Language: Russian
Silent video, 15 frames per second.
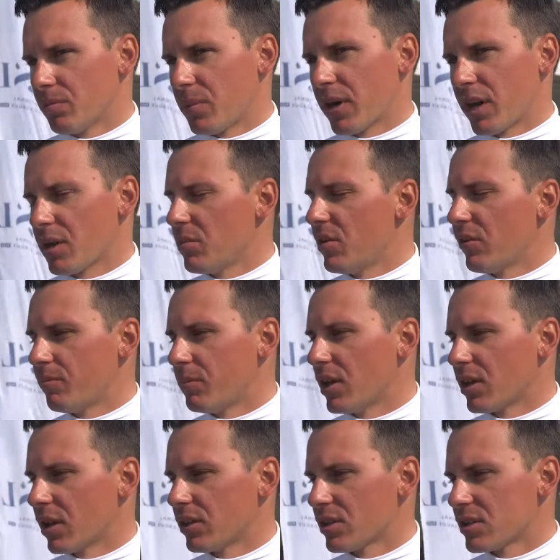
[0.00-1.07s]
по крайней мере, в
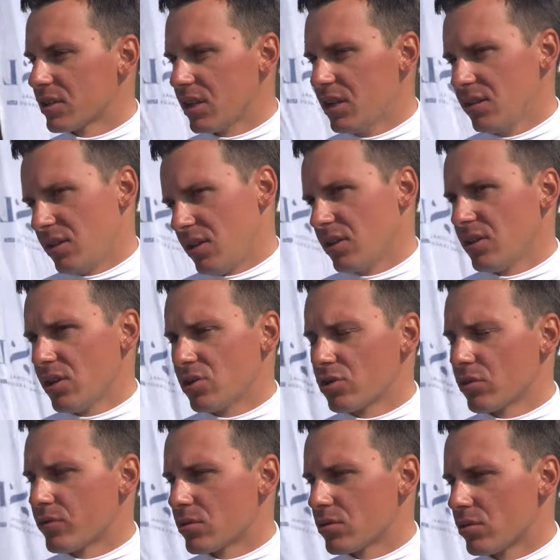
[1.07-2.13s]
планах это стоит, и я надеюсь,
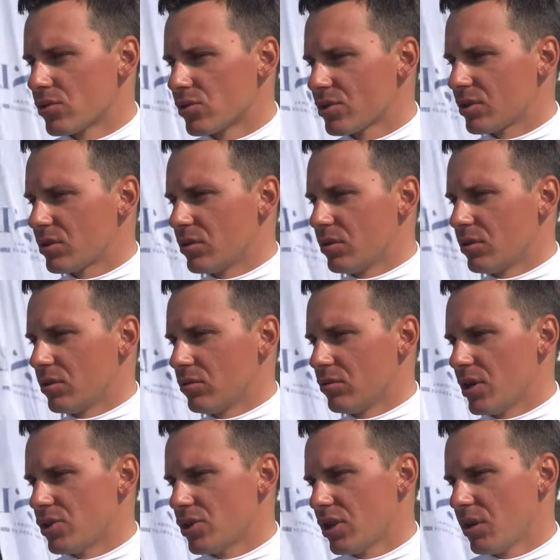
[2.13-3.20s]
что все сложится э,
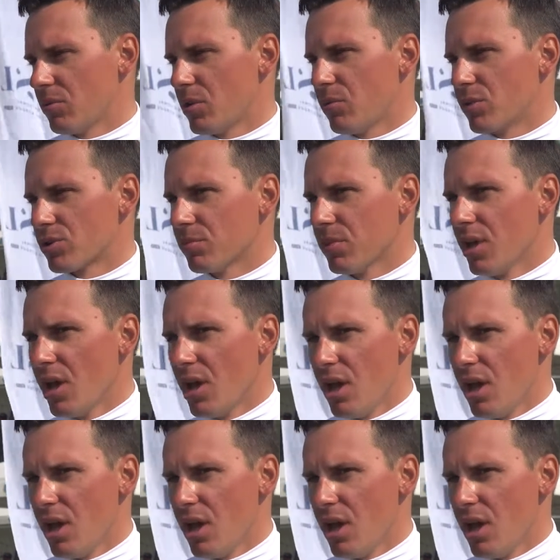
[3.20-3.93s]
удачно, и мы можем,